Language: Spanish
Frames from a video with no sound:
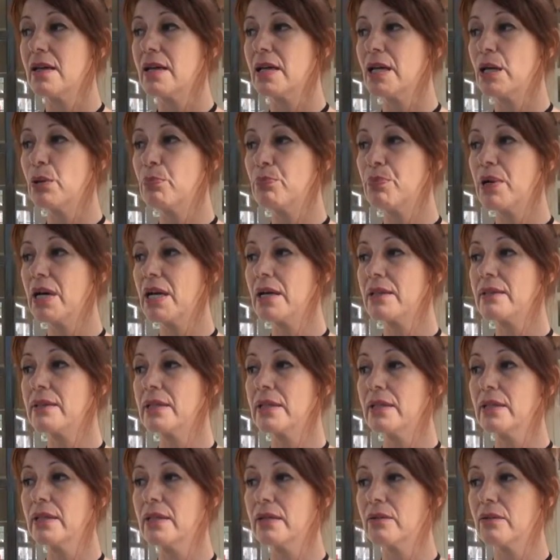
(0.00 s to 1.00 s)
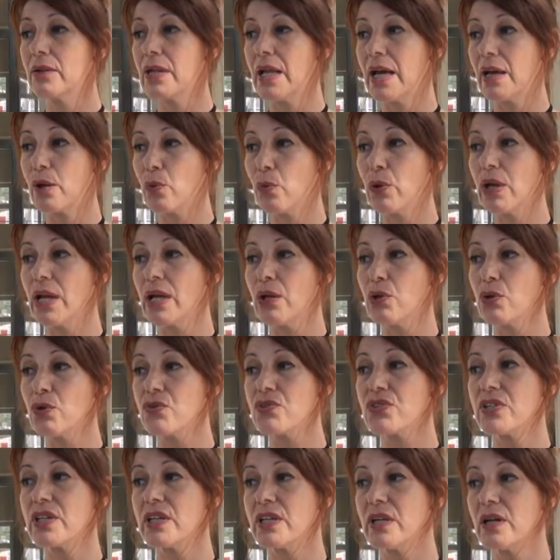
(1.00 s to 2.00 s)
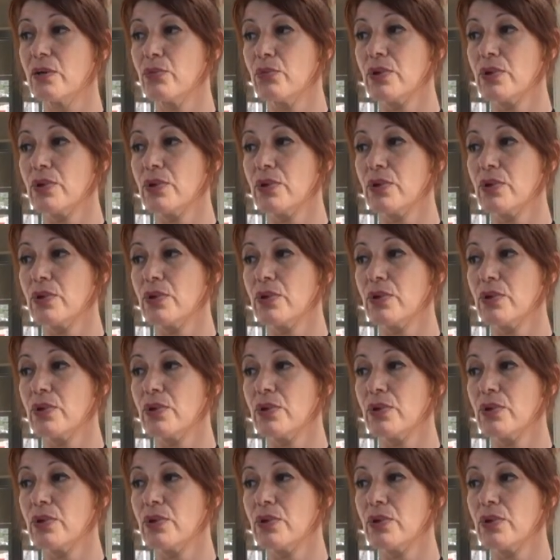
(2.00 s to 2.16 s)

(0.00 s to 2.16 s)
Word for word: En parte, la escuela 12 era